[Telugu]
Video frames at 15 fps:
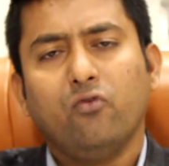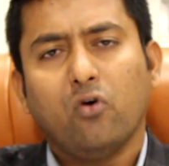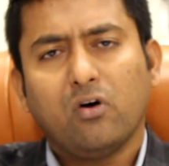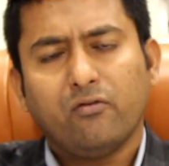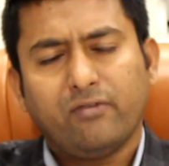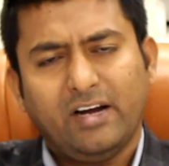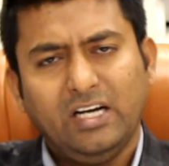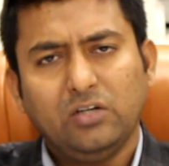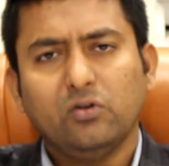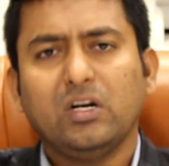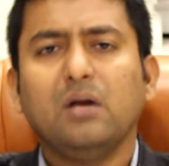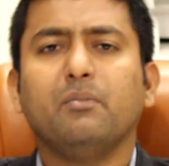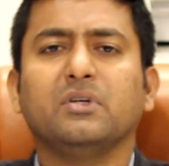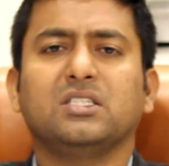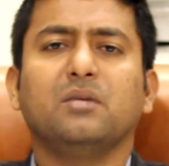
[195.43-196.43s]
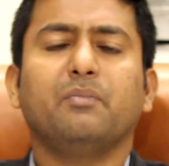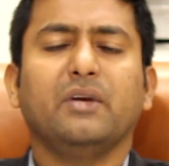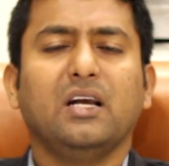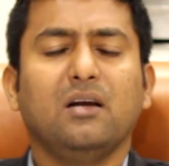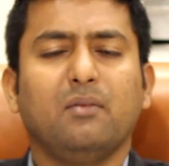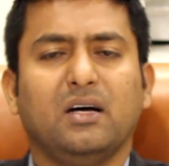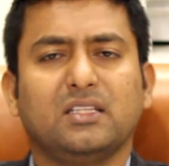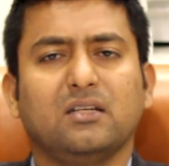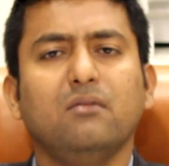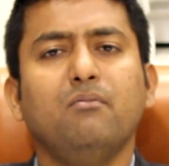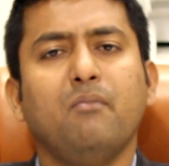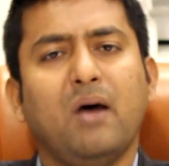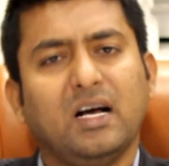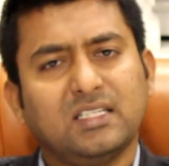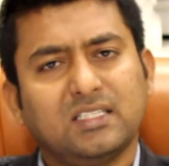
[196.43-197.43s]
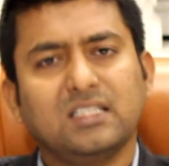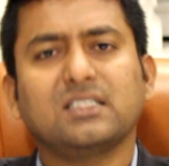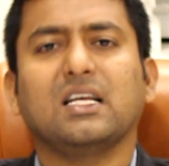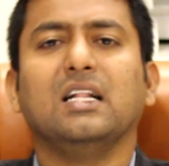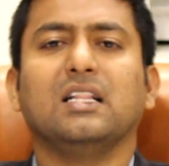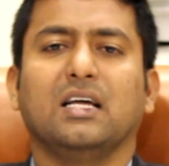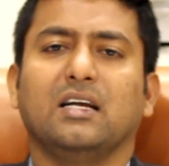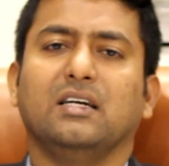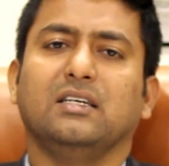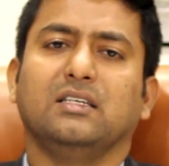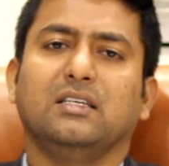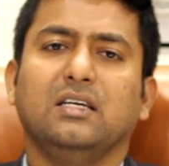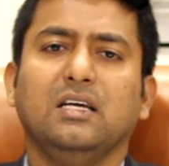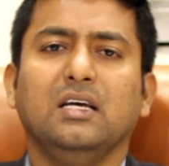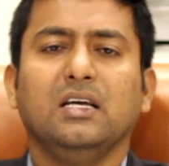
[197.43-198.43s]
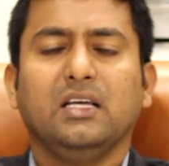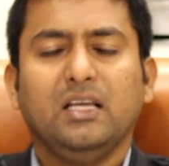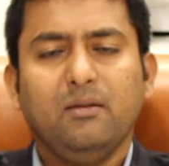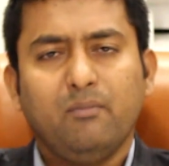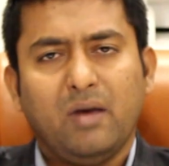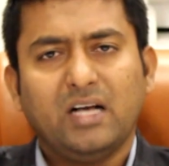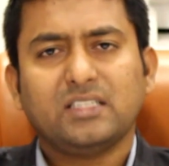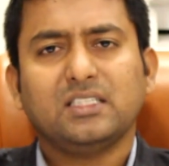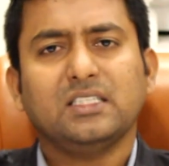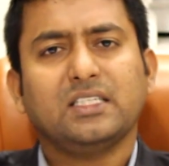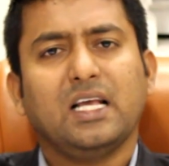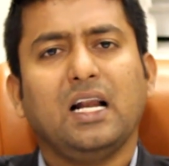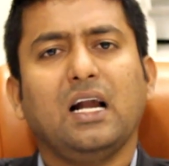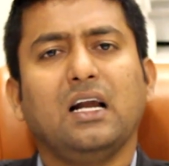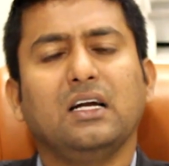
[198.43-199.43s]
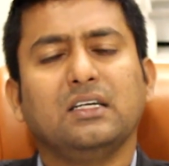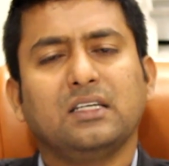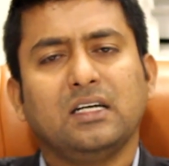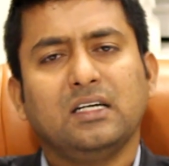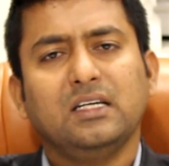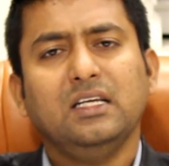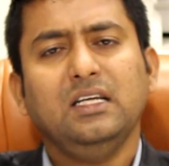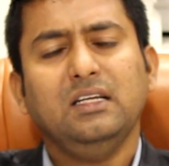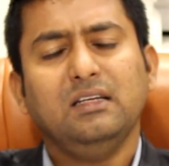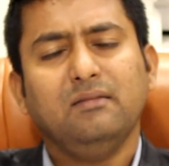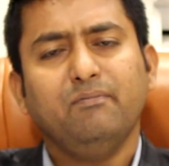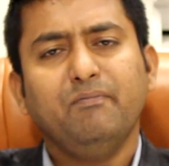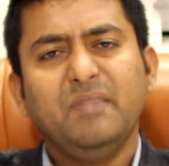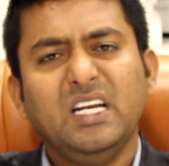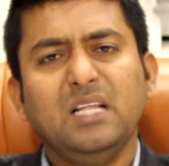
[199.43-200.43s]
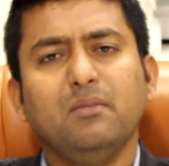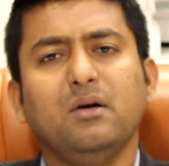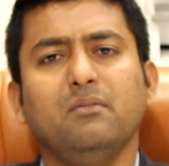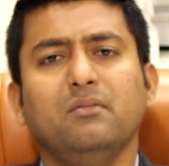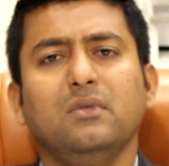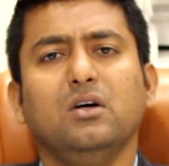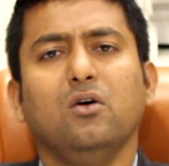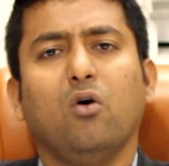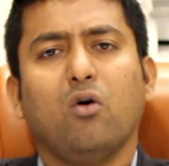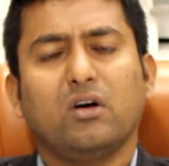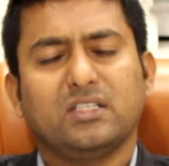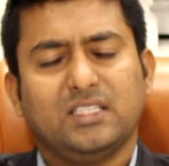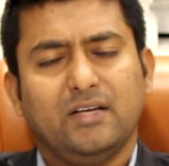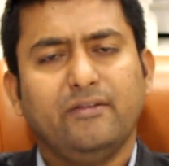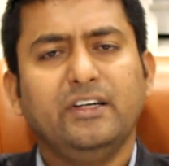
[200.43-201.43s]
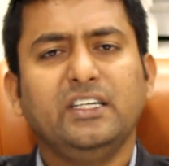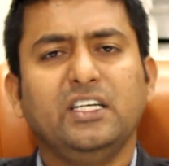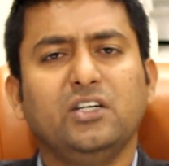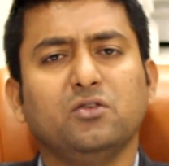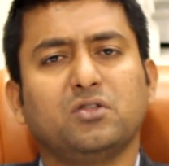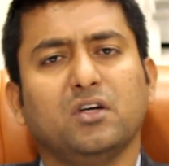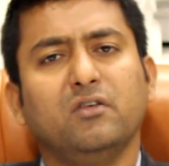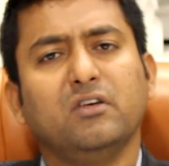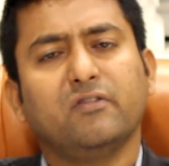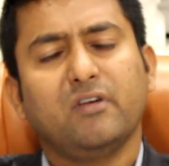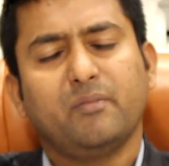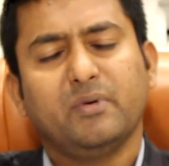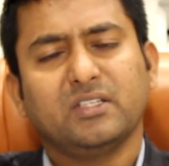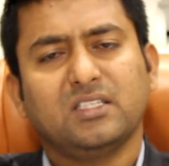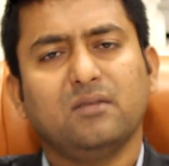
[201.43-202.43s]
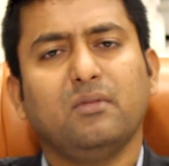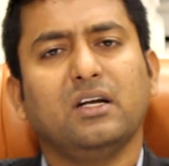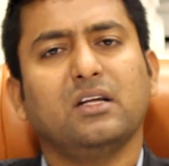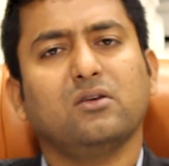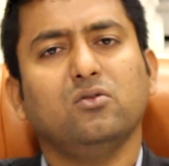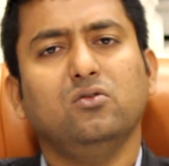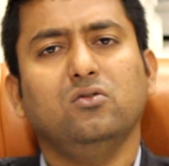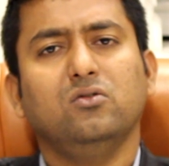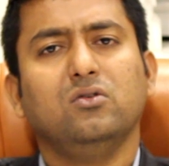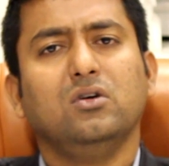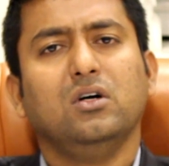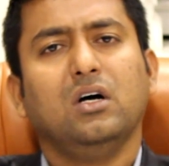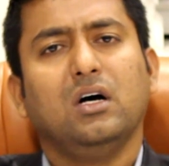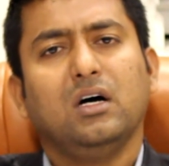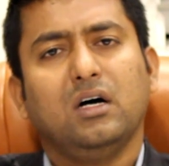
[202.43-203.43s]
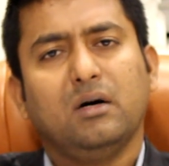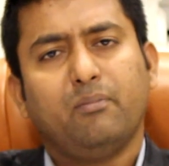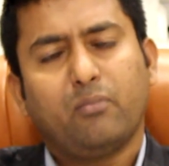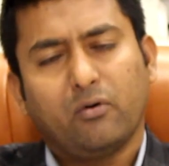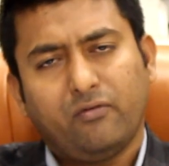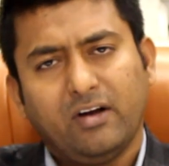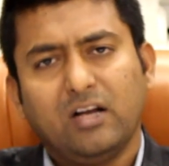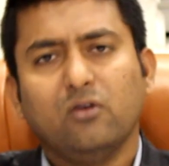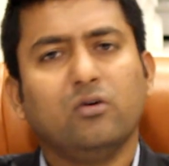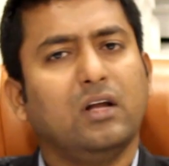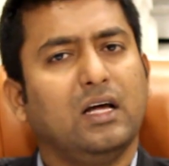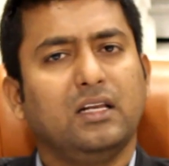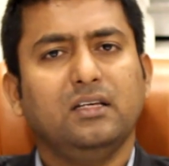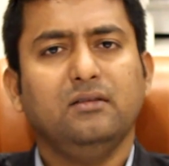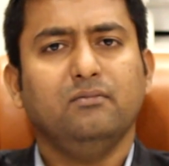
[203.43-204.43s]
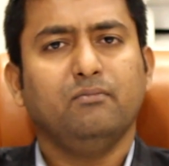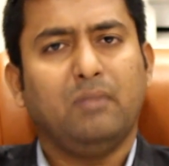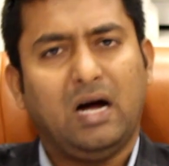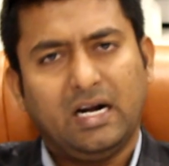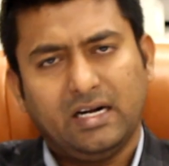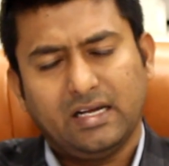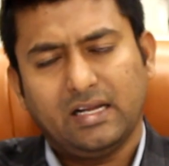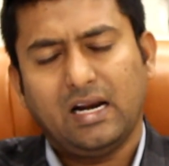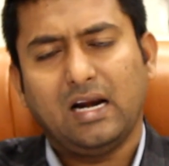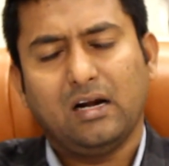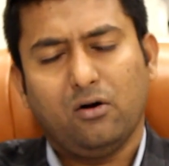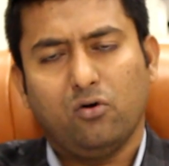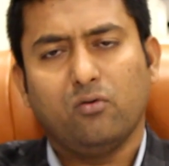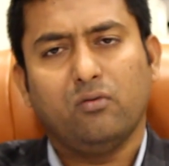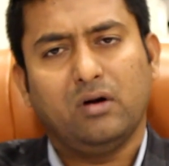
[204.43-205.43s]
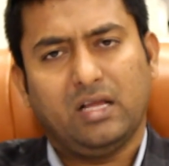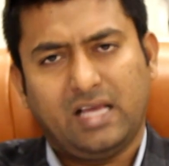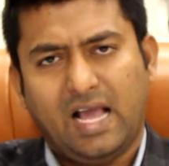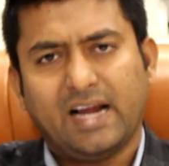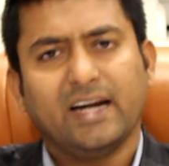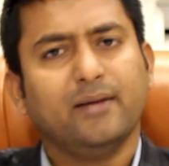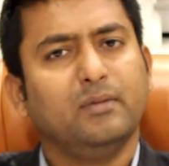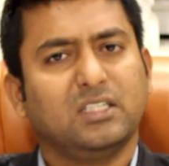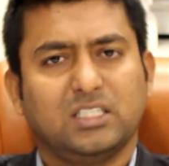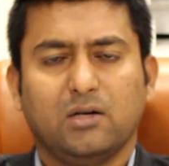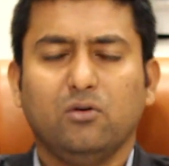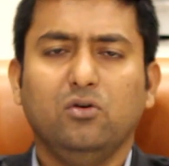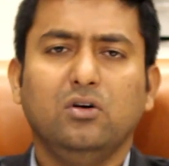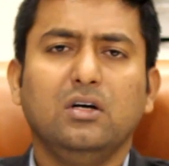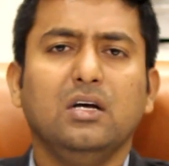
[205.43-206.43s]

ఒక ఫైవ్ టు టెన్ పర్సెంట్ పిల్లలు మాత్రం మాస్టర్స్కి వెళ్తారండి ఈ మాస్టర్స్కి వెళ్ళాలంటే అండి మినిమం ఒక సెవెంటీ టు సెవెంటీ ఫైవ్ పర్సెంట్ మనకు ప్రొఫైల్ ఉండాలి అండర్ గ్రాడ్లో లైక్ అకాడమిక్స్లో